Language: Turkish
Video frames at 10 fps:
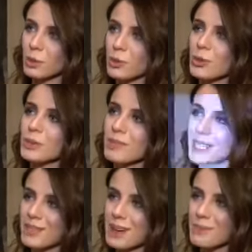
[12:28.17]
Onu
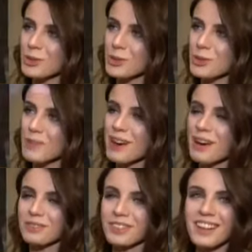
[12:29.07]
oynamaya devam ediyorum her
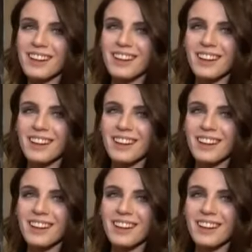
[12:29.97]
hafta.